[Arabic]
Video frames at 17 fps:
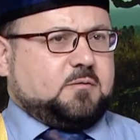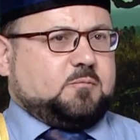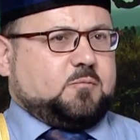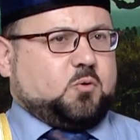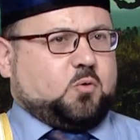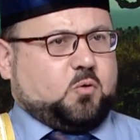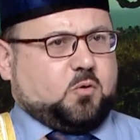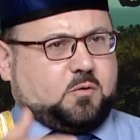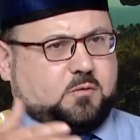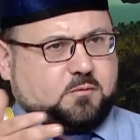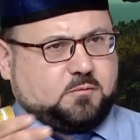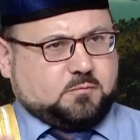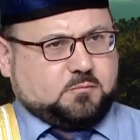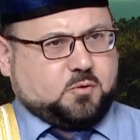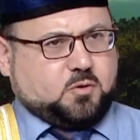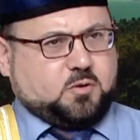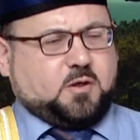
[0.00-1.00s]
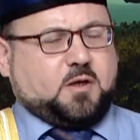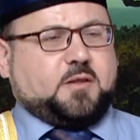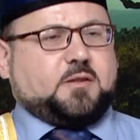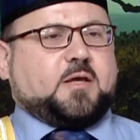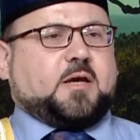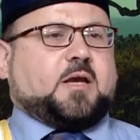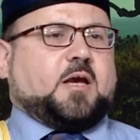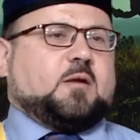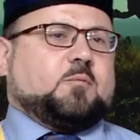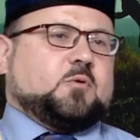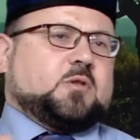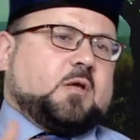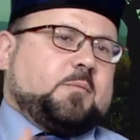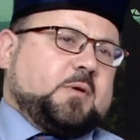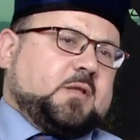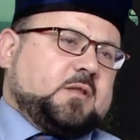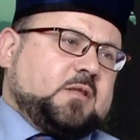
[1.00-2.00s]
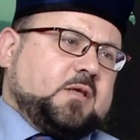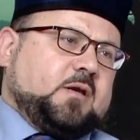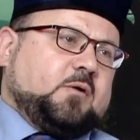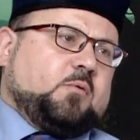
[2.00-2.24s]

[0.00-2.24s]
بقول نقرن إذا كان متمتع